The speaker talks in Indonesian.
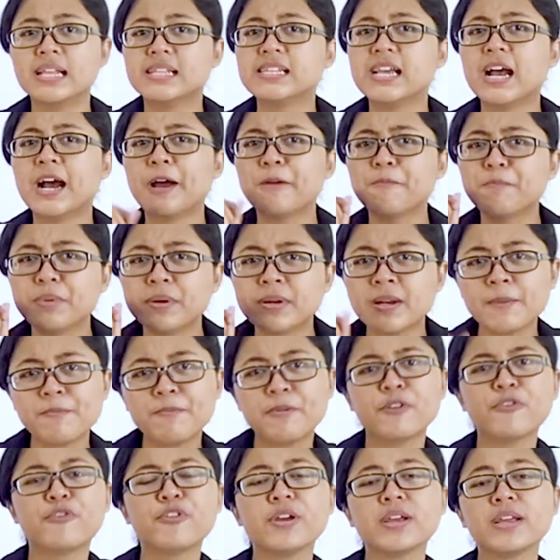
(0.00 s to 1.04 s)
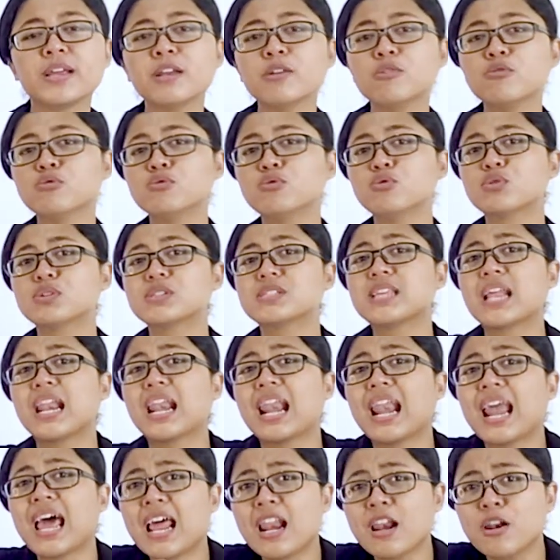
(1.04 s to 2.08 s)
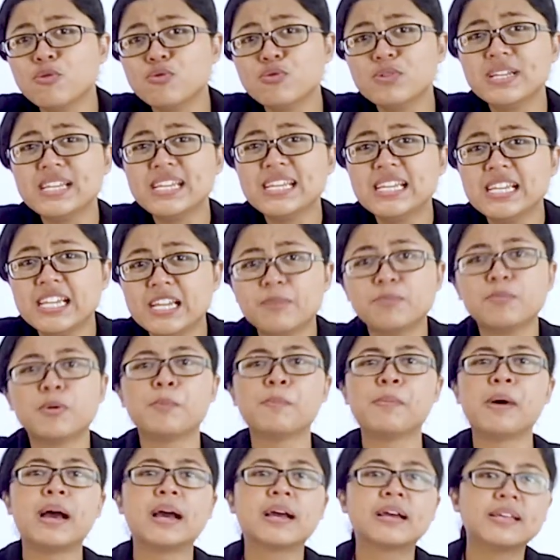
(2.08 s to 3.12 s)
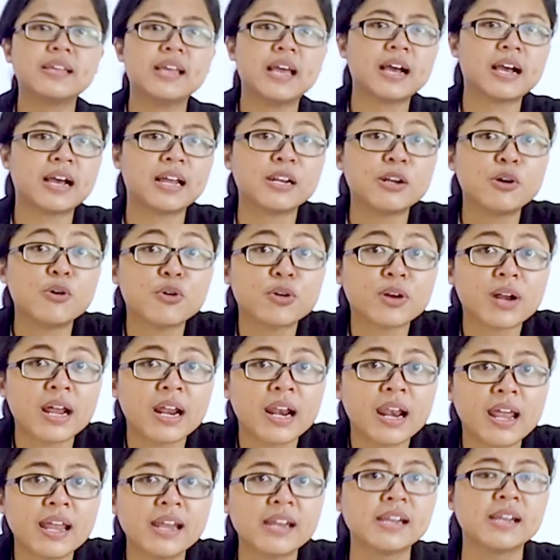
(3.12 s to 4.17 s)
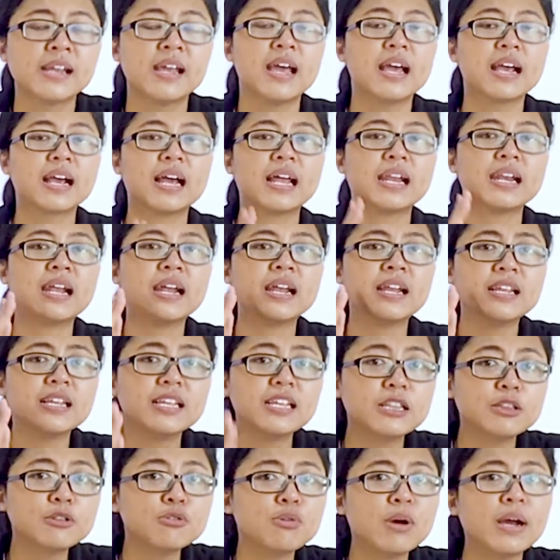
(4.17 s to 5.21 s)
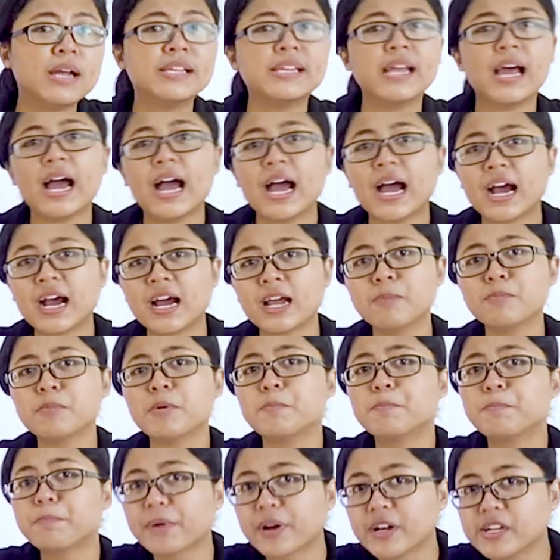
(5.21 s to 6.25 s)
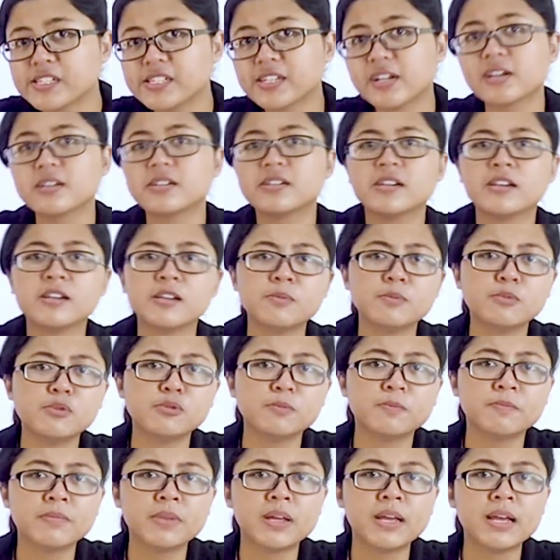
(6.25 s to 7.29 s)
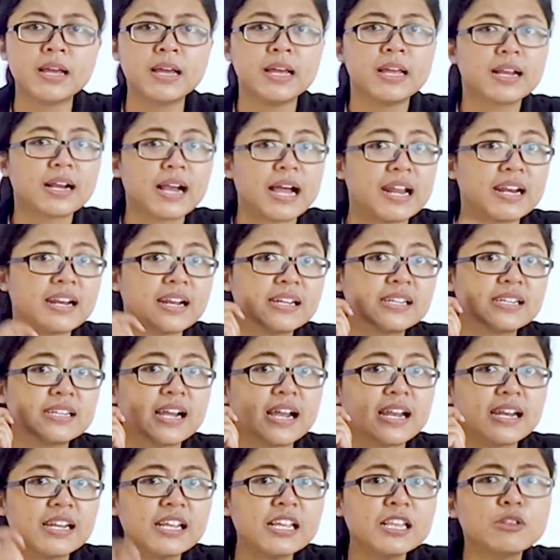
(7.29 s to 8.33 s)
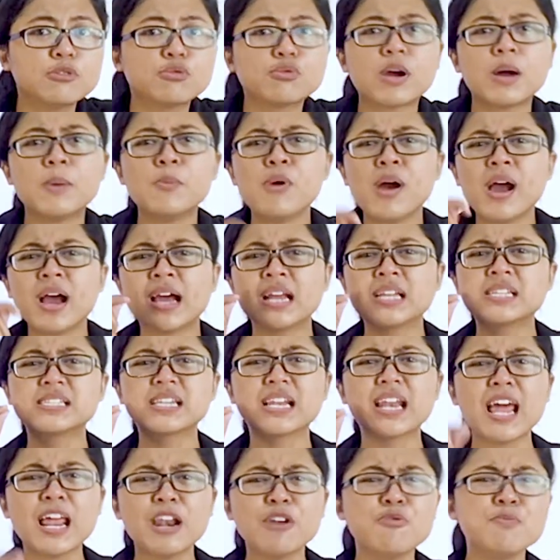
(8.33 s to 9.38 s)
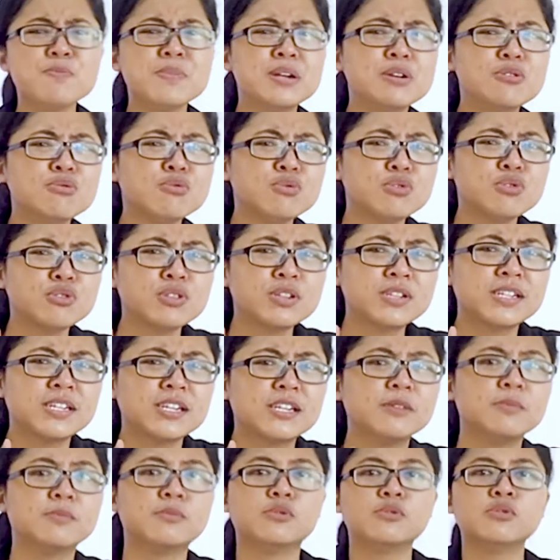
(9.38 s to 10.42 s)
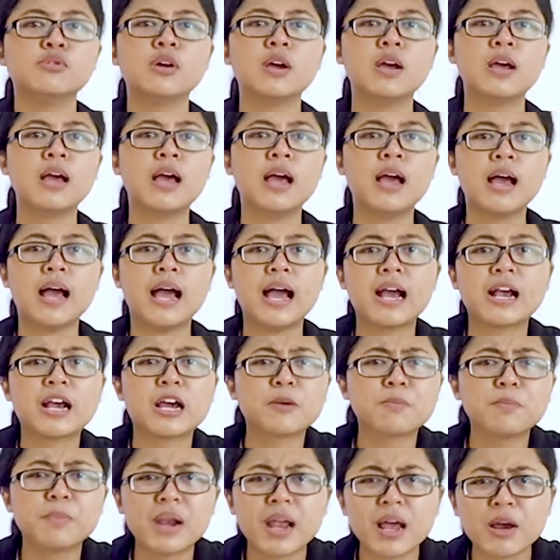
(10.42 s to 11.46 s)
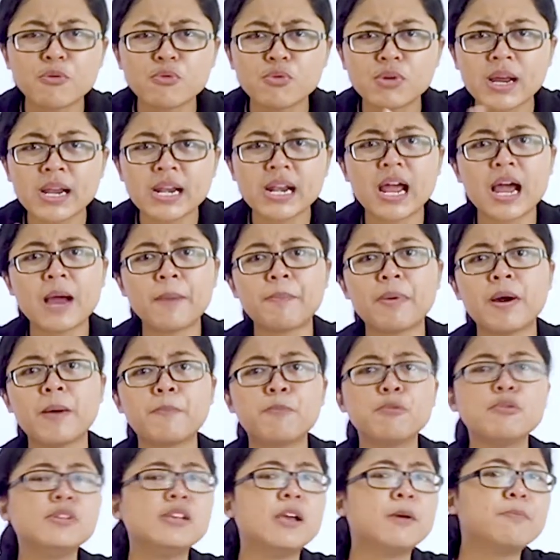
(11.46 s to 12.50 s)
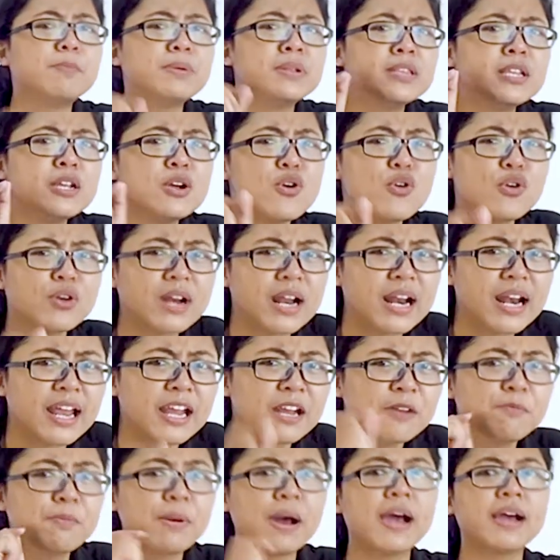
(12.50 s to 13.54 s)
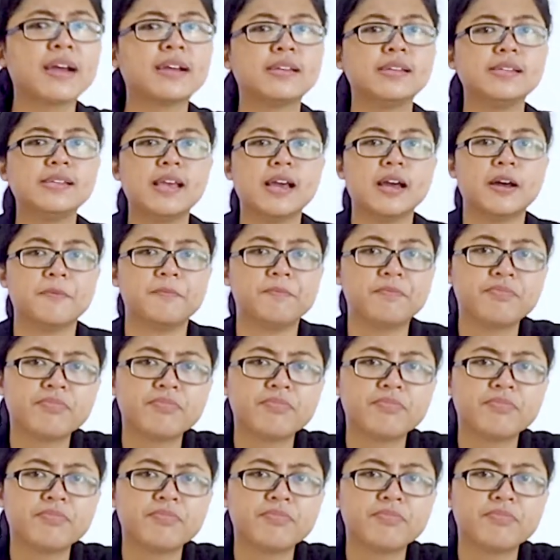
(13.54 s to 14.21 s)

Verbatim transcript: jangan pernah berpikir untuk selalu ingin membahagiakan orang lain karena itu hanya akan mempressure dirimu karena dengan itu kamu akan selalu menuntut dirimu agar melakukan apapun yang penting orang lain bahagia.